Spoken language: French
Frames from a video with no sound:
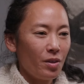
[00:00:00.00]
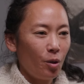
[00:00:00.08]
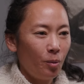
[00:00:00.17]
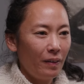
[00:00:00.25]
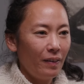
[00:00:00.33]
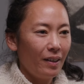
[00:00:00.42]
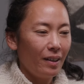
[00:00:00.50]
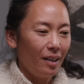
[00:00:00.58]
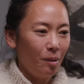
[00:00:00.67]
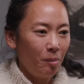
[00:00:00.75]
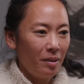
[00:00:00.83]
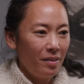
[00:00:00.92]
aromatiques
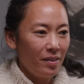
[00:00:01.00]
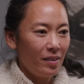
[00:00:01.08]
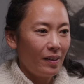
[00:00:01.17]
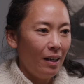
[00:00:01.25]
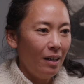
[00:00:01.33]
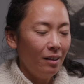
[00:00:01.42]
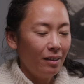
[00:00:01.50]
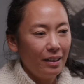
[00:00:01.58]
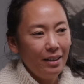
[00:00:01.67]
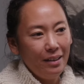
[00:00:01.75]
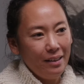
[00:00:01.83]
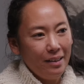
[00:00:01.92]
et médicinales
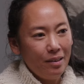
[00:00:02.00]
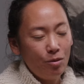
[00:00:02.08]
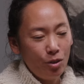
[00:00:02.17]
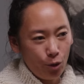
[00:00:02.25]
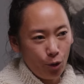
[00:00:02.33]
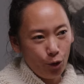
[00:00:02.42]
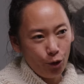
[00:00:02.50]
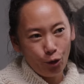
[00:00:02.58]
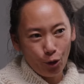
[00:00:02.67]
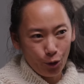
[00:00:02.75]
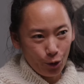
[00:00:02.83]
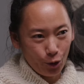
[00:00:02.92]
et vigneronne
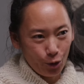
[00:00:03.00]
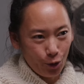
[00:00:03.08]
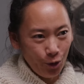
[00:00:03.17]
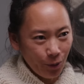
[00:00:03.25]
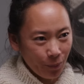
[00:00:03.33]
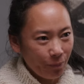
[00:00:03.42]
en Dordogne.